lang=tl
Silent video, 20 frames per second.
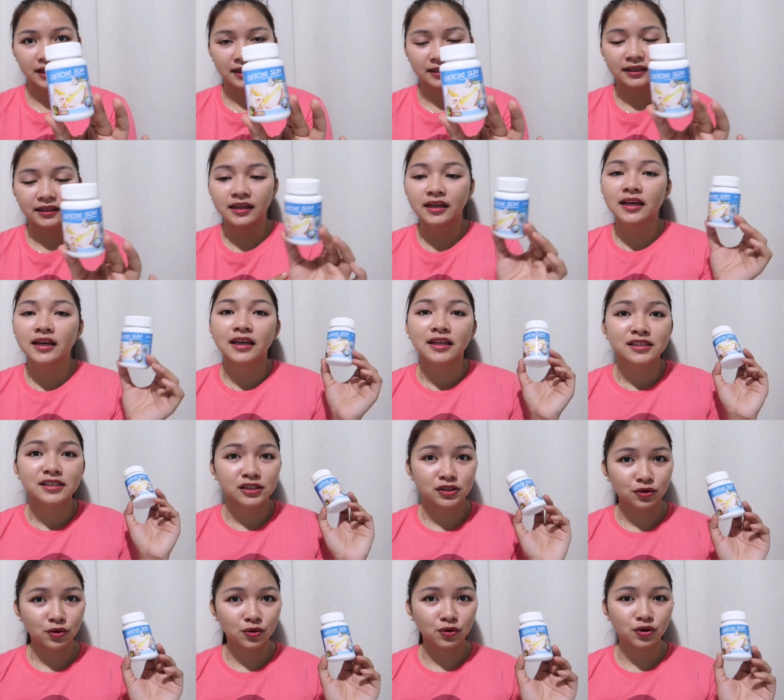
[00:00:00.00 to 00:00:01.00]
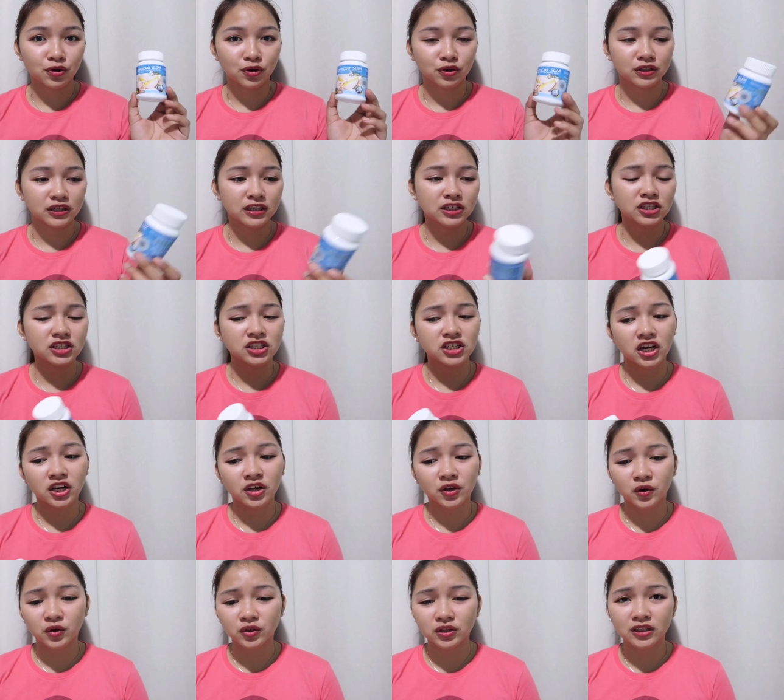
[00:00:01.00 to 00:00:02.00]
Yan. So, yun,
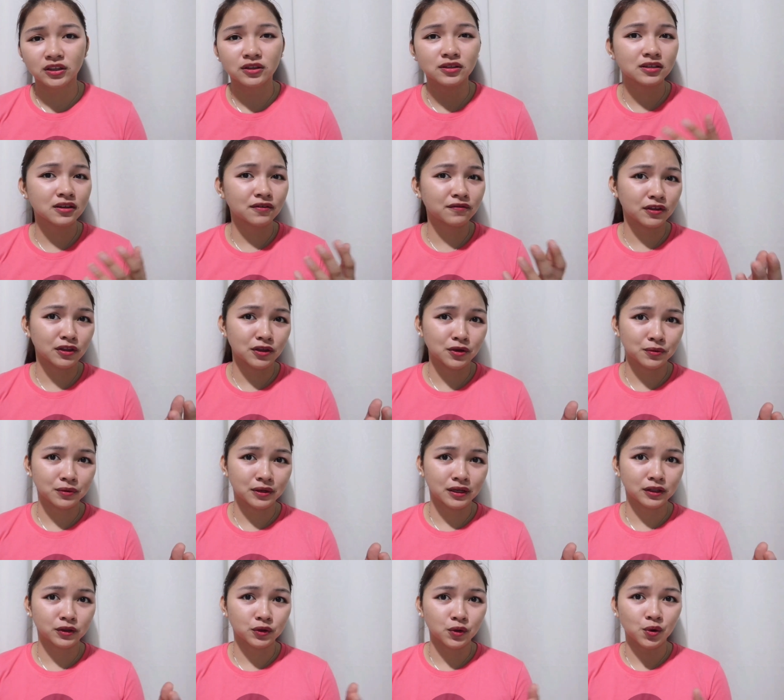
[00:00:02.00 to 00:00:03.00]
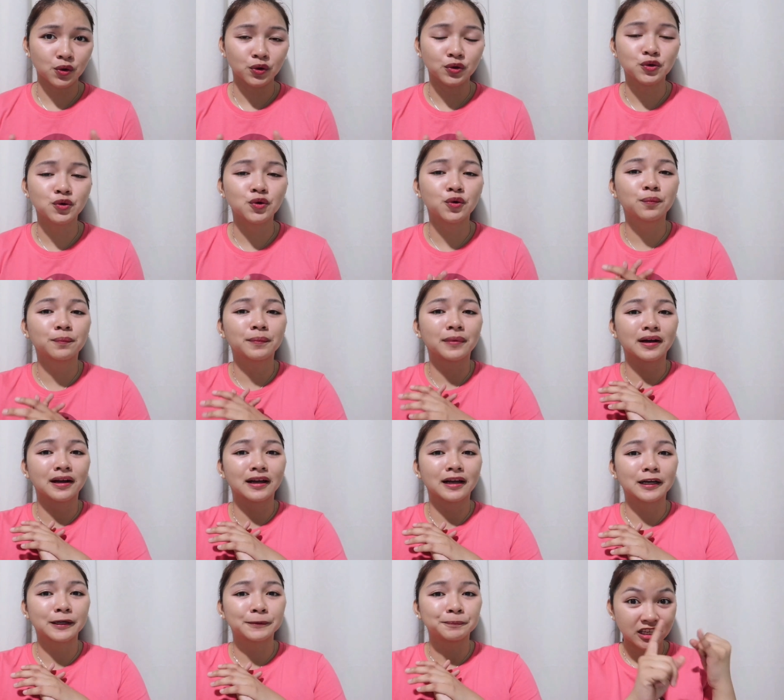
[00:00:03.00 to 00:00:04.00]
isi-share ko dito sa video na ito yung
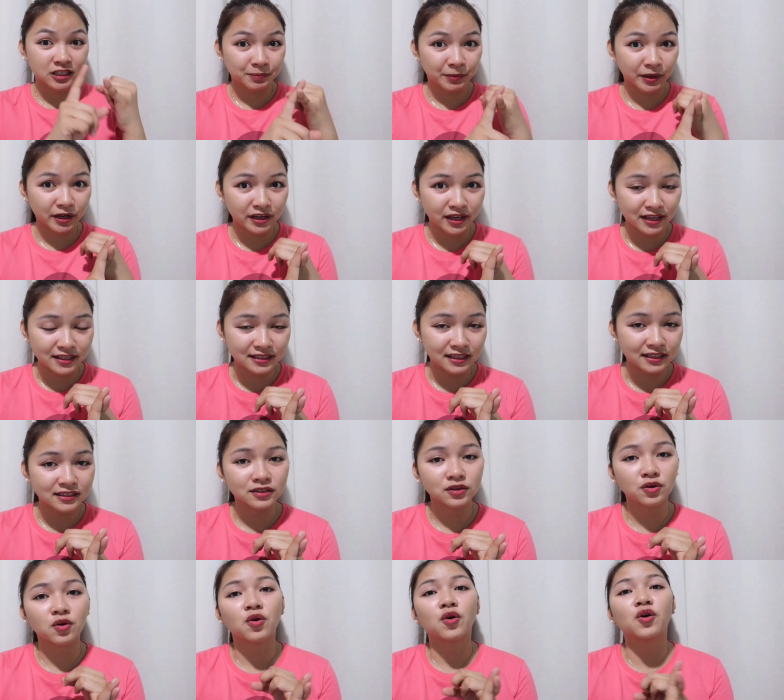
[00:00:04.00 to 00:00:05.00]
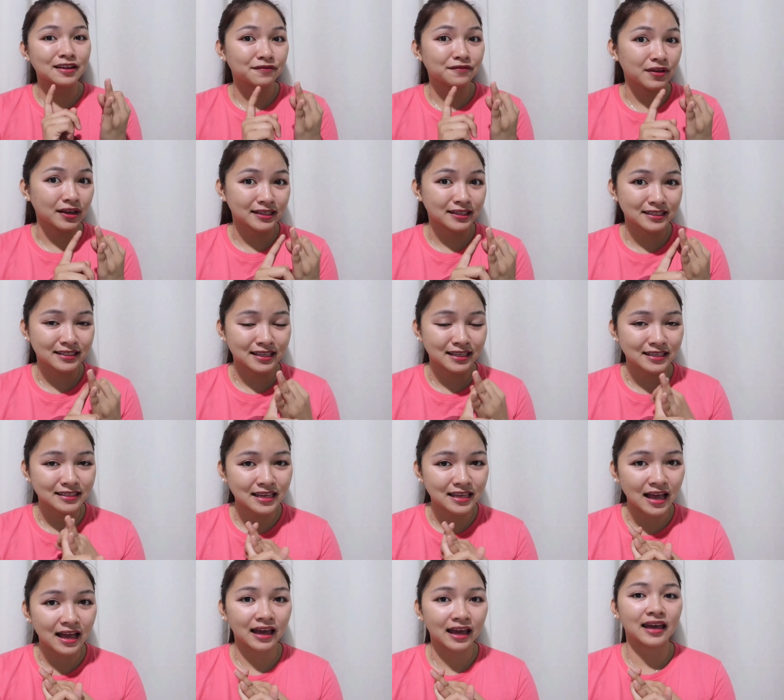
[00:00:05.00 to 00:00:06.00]
mga experiences ko, the effects
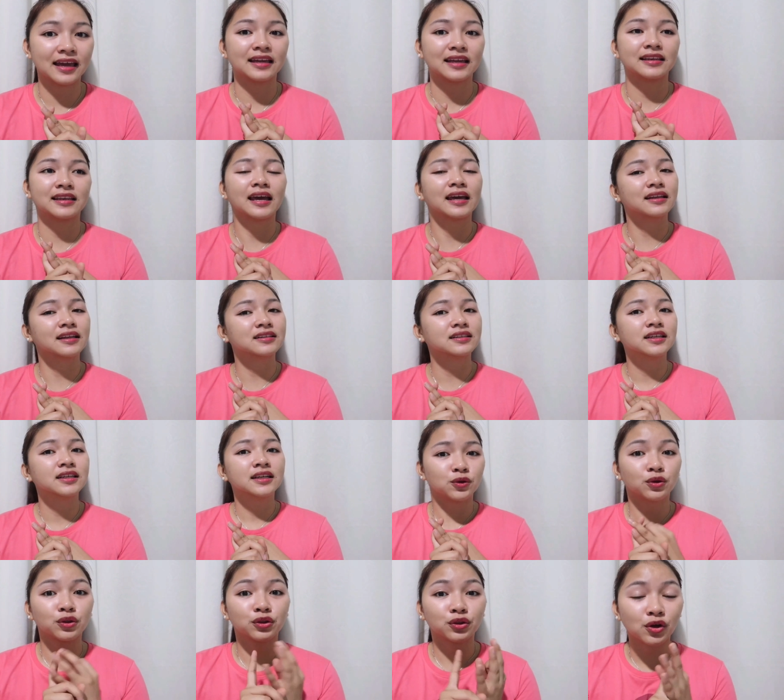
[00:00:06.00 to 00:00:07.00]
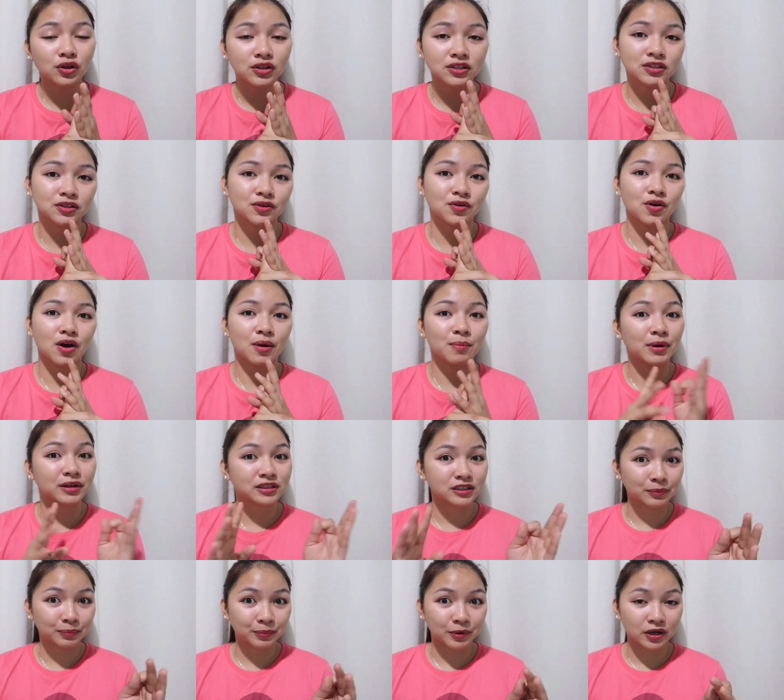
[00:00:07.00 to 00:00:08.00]
niya sa akin, and yung thoughts ko
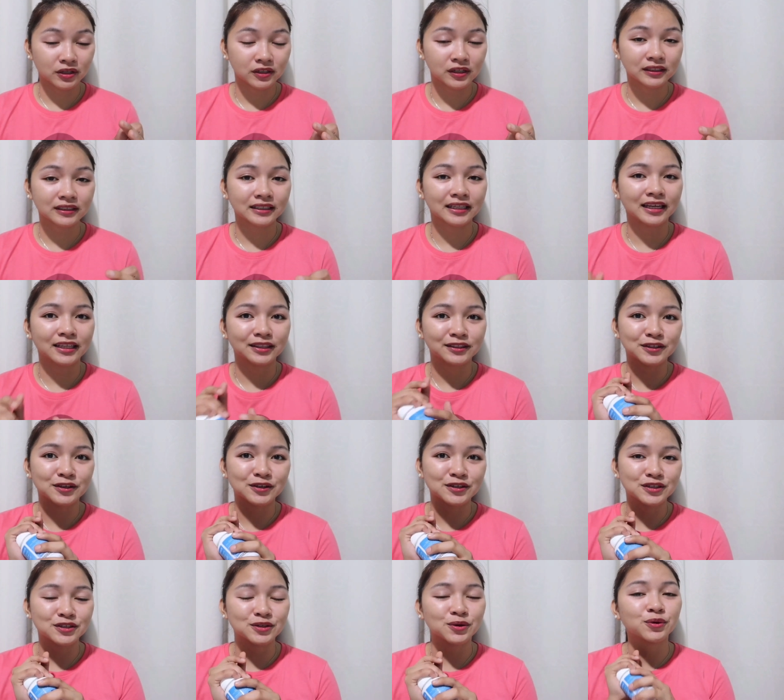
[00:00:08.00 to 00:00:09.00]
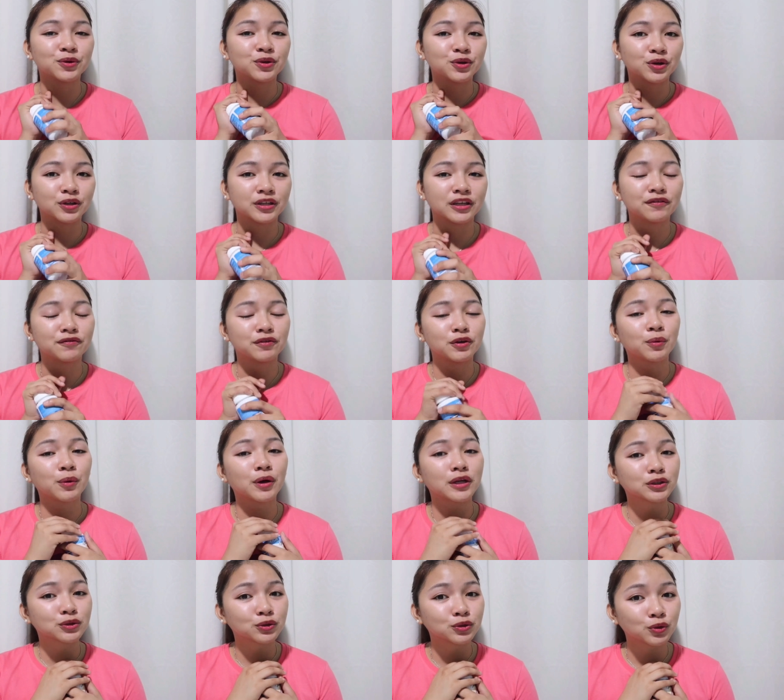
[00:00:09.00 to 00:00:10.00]
about sa product na ito. So, yun, if you
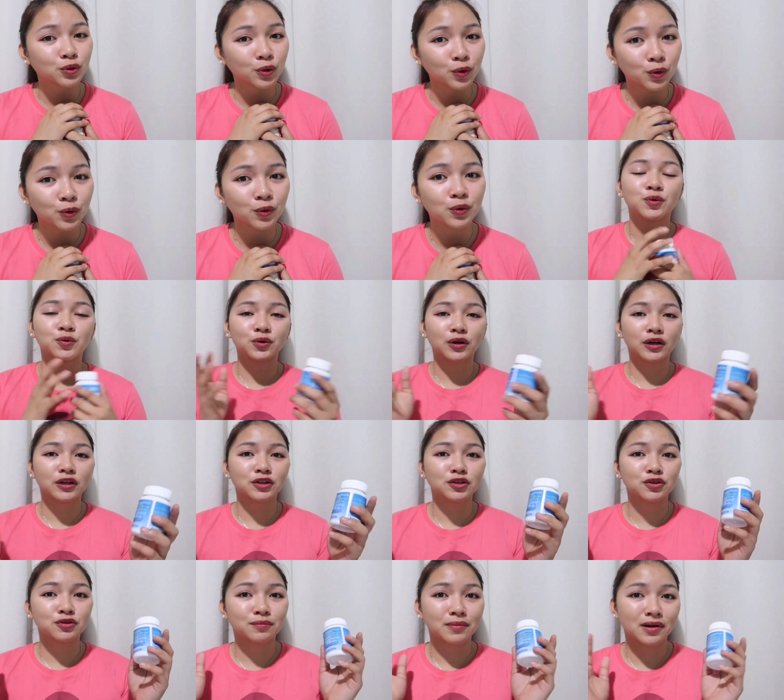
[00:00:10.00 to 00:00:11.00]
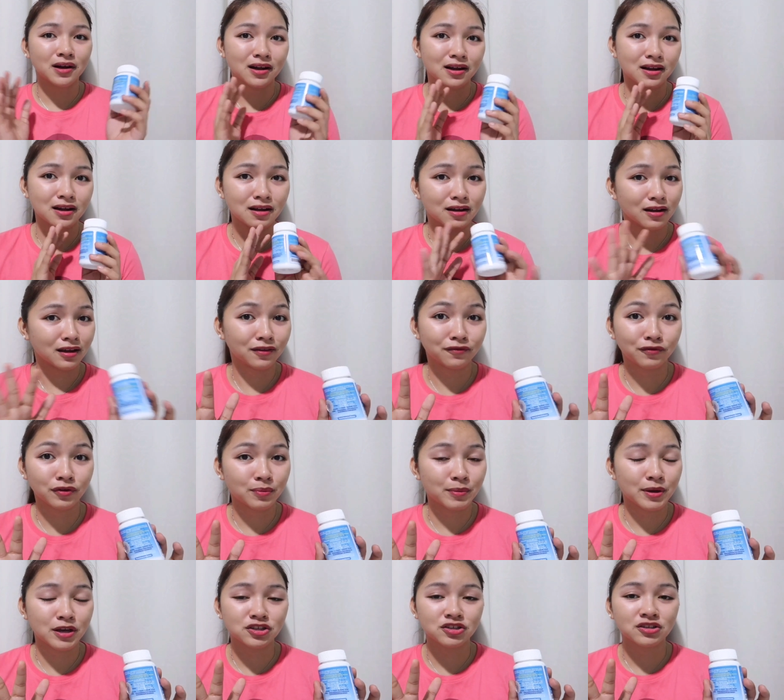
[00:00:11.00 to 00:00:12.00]
want to know kung ano yung mga
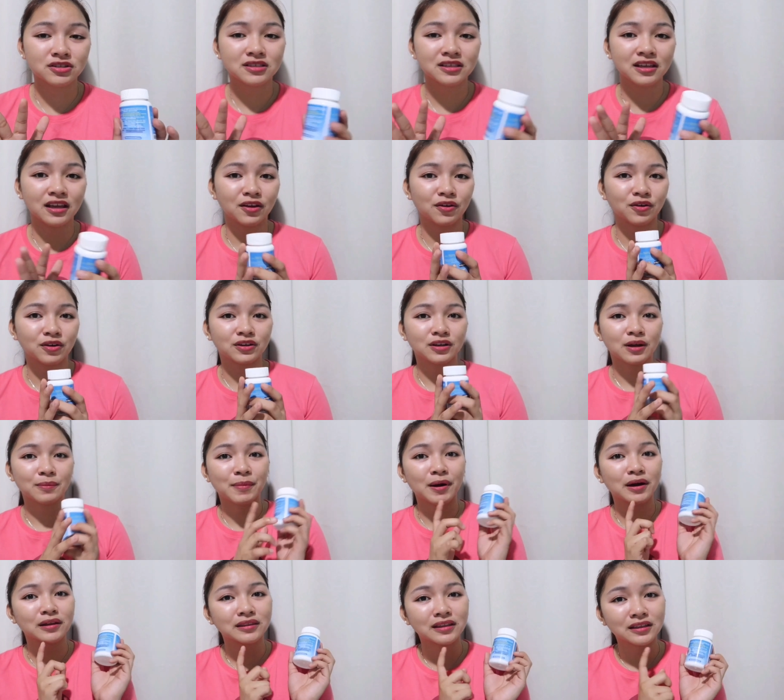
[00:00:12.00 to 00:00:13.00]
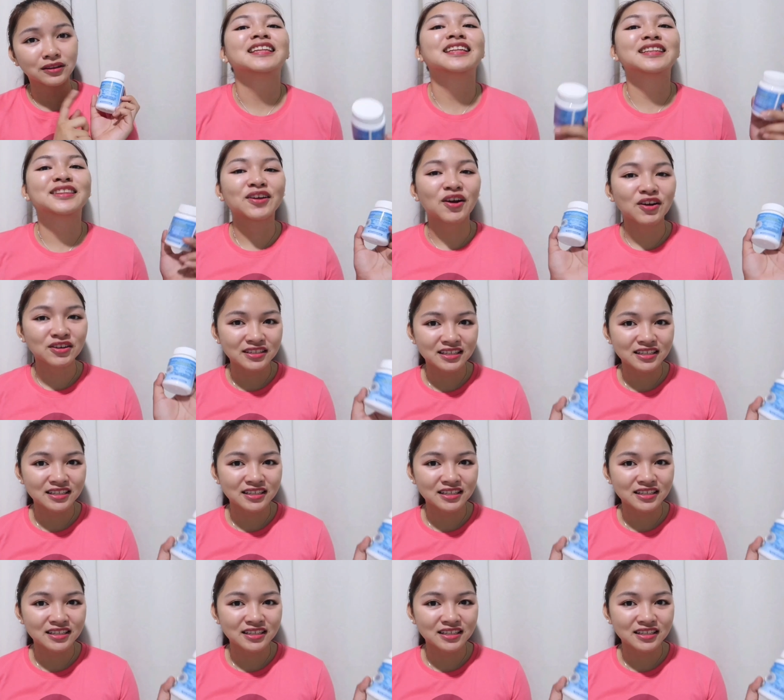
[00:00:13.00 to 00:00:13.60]
informations na yon about the